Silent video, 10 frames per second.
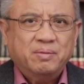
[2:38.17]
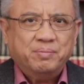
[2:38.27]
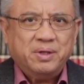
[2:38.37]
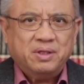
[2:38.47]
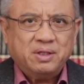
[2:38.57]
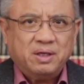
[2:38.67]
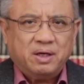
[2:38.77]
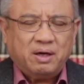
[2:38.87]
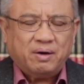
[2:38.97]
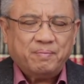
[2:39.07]
比这
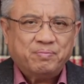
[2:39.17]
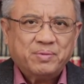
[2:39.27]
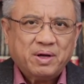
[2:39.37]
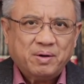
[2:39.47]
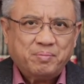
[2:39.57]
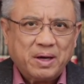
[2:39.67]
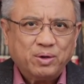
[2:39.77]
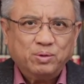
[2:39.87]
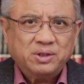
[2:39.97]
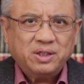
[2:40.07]
个白
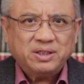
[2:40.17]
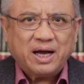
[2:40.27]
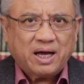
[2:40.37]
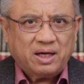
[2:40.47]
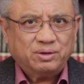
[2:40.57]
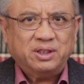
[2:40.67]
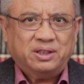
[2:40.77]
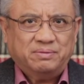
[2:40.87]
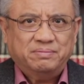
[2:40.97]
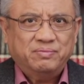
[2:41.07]
宫车站还要
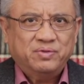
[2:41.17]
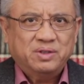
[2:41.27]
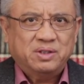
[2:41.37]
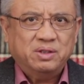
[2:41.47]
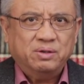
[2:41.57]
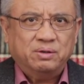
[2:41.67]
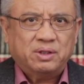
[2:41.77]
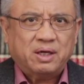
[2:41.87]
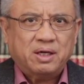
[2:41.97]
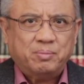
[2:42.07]
近，只有
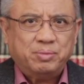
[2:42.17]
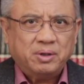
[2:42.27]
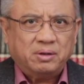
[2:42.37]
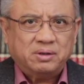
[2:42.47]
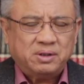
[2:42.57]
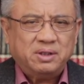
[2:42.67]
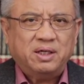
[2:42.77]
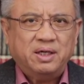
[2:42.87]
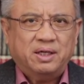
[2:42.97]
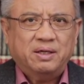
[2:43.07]
大概不到4
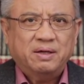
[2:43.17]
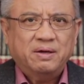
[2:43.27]
英里。